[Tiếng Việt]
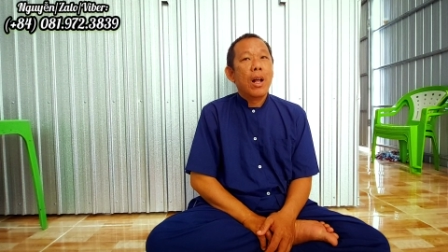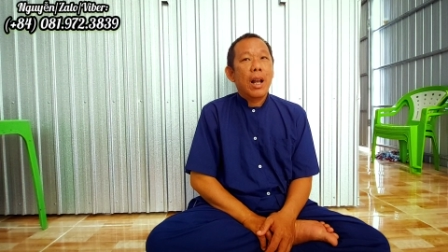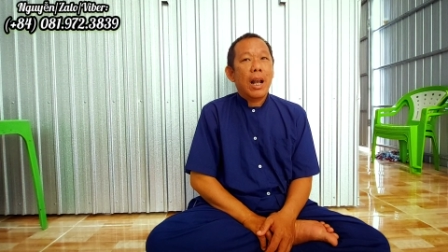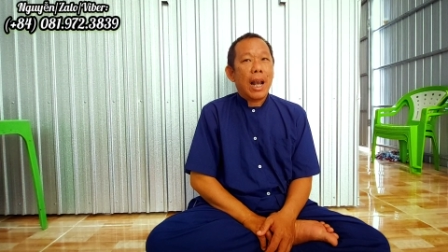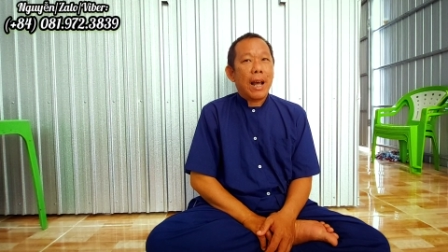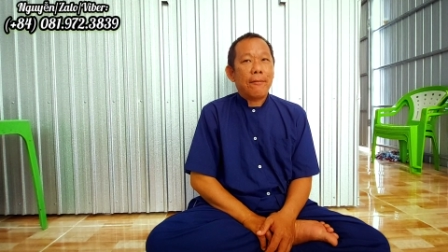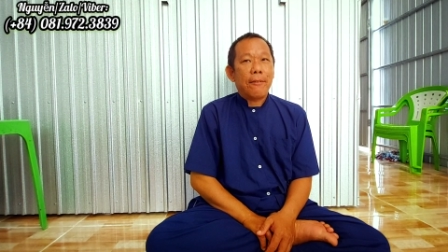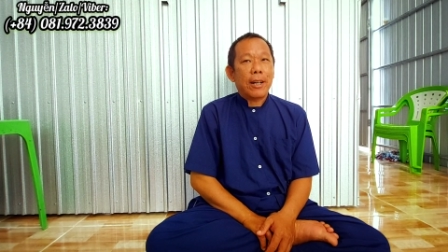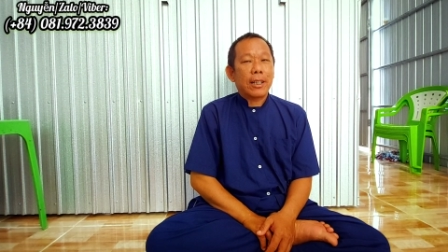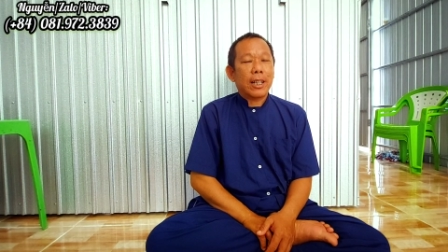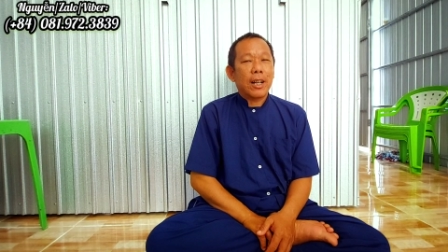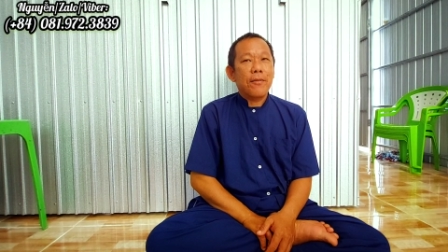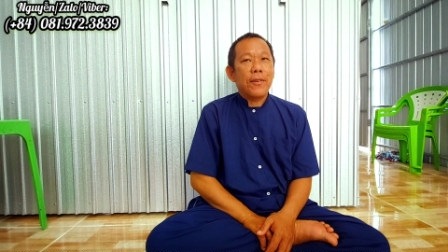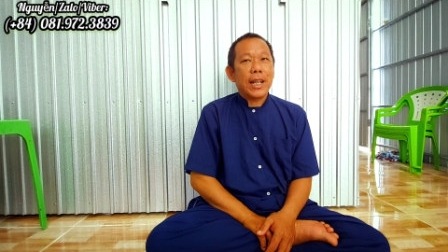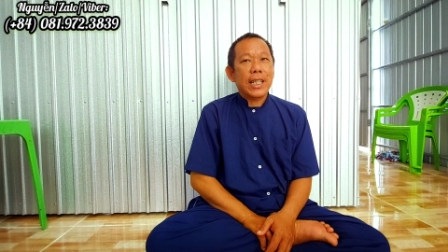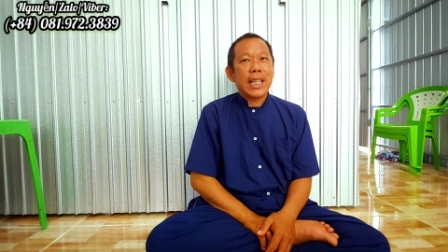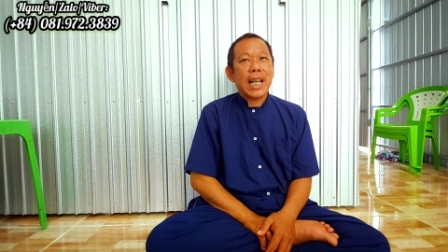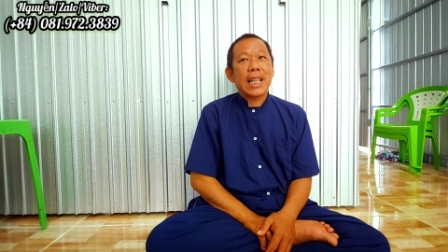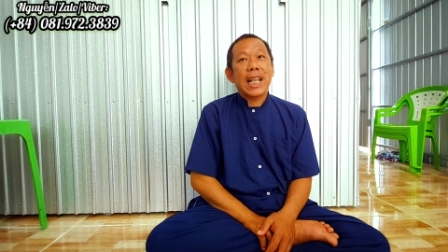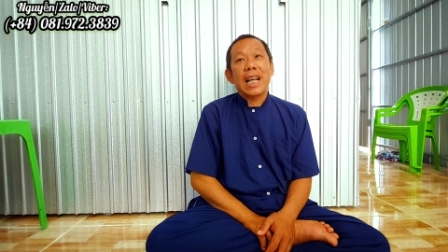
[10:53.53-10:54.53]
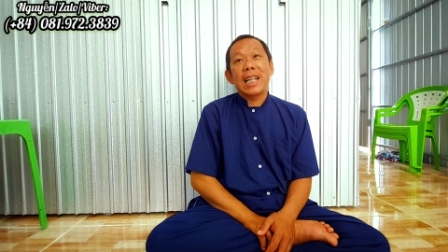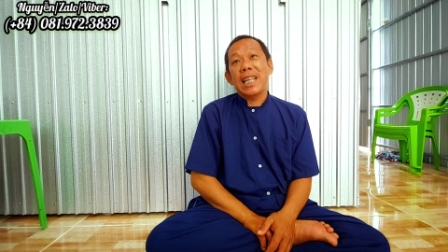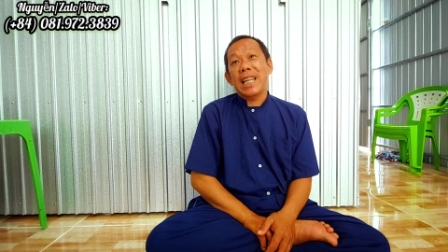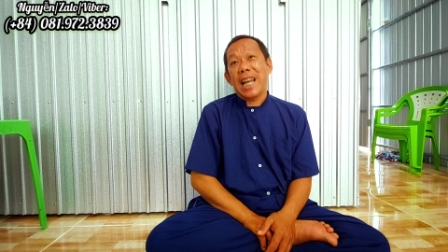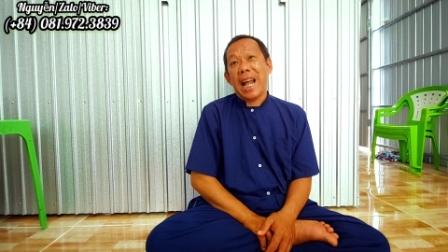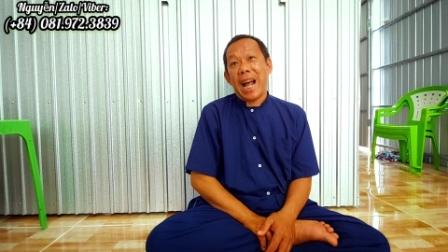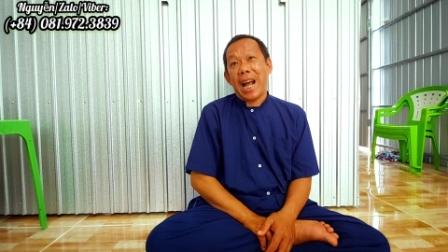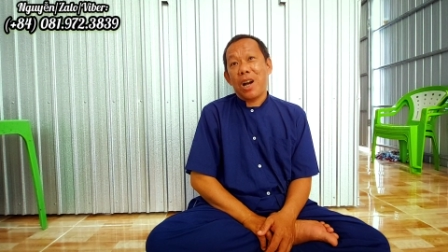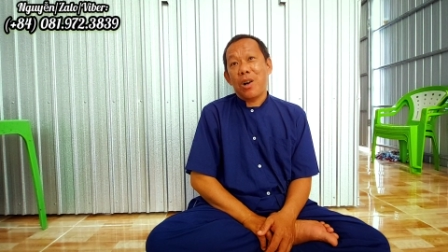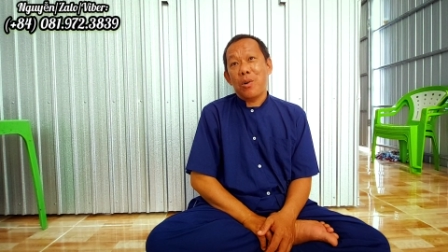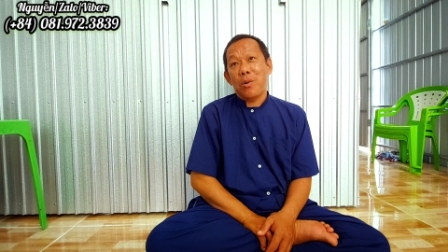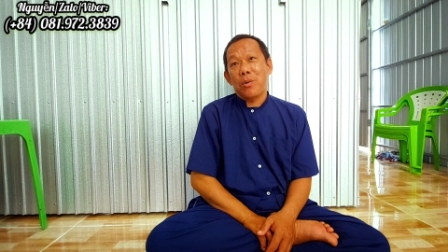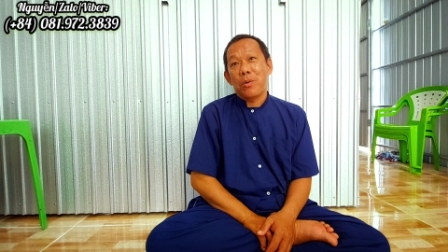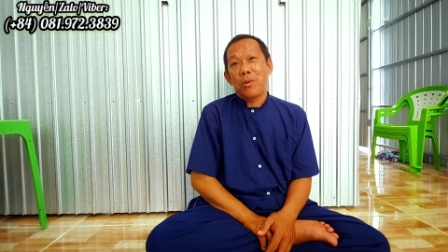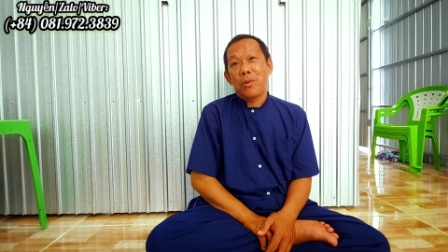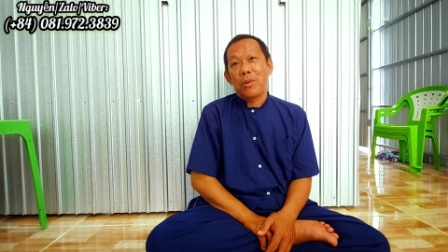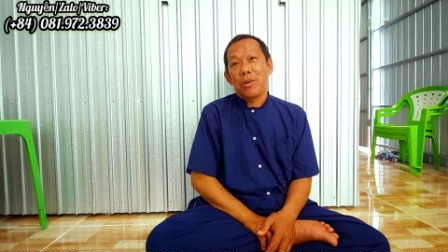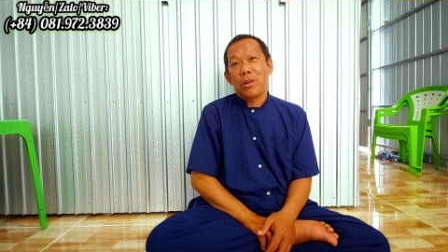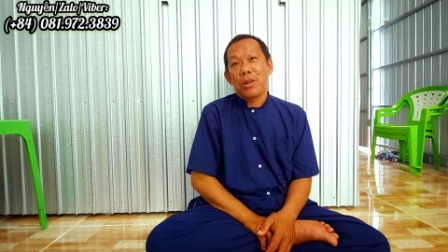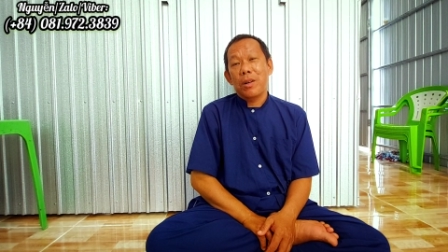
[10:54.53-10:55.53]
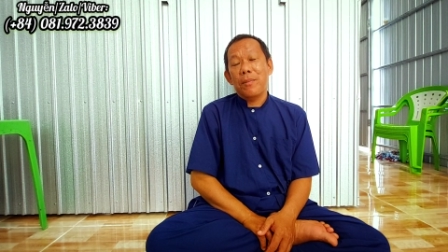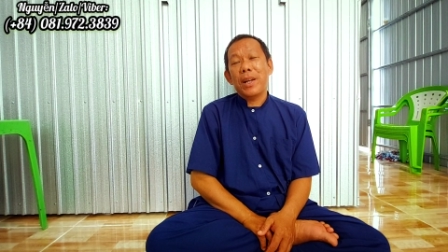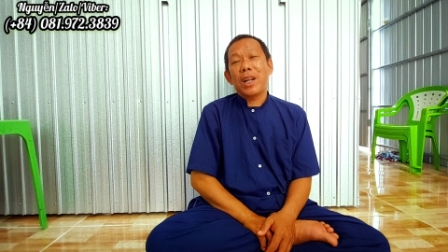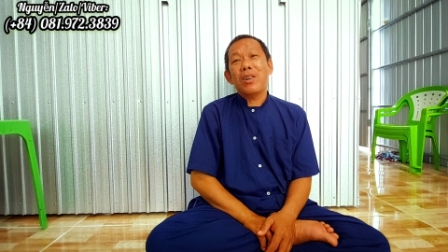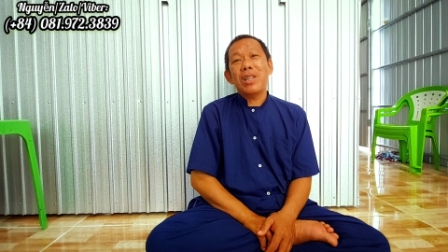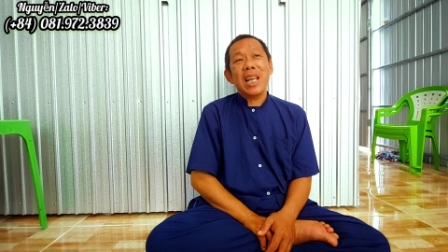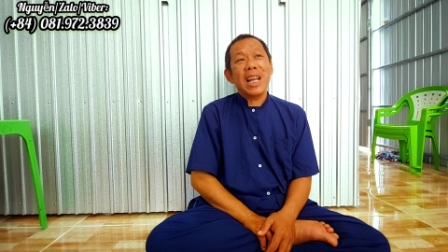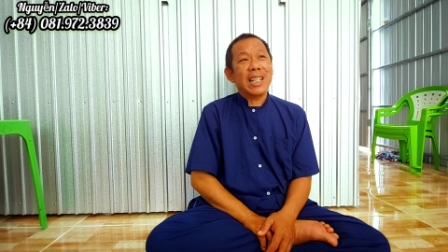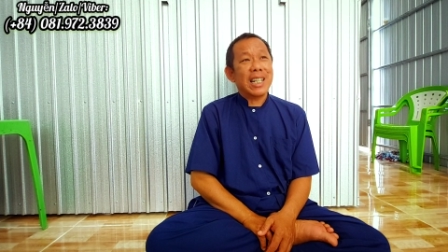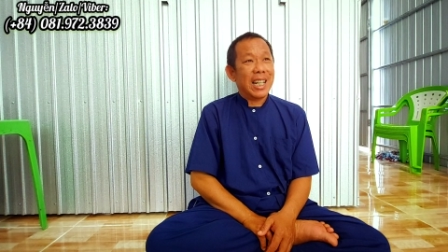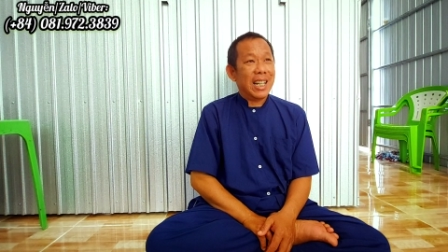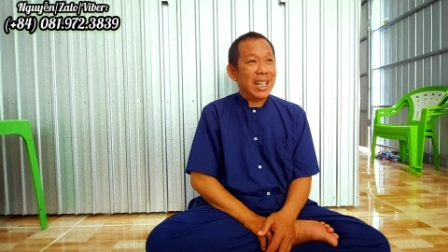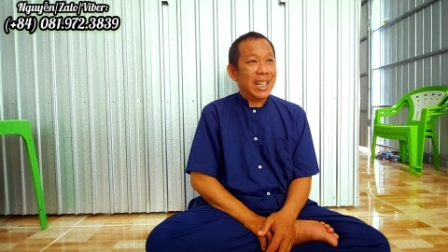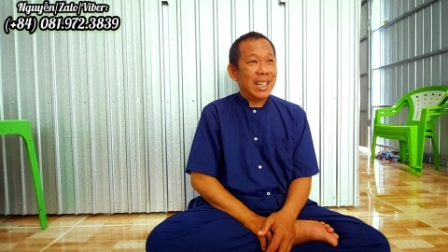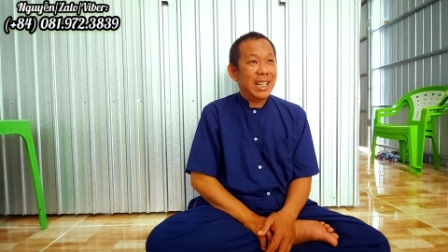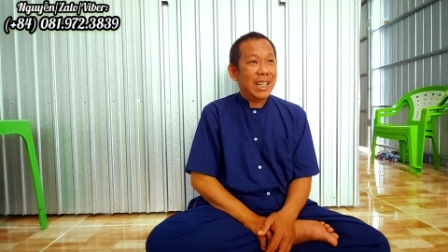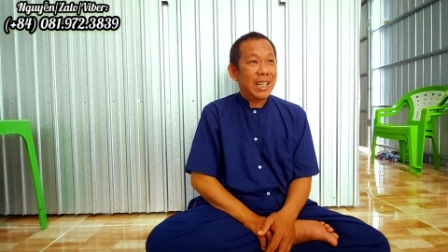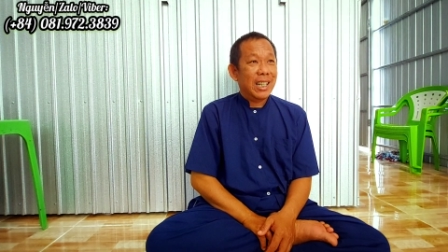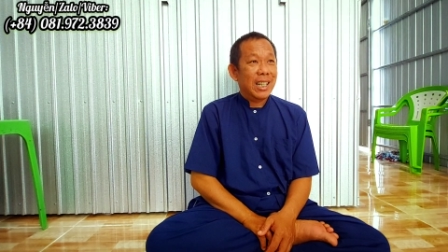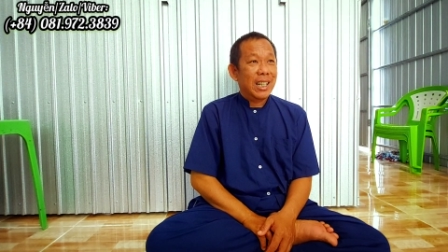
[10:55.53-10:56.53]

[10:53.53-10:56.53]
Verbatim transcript: là phật tử phải xa thân gì đạo nó mới có giá trị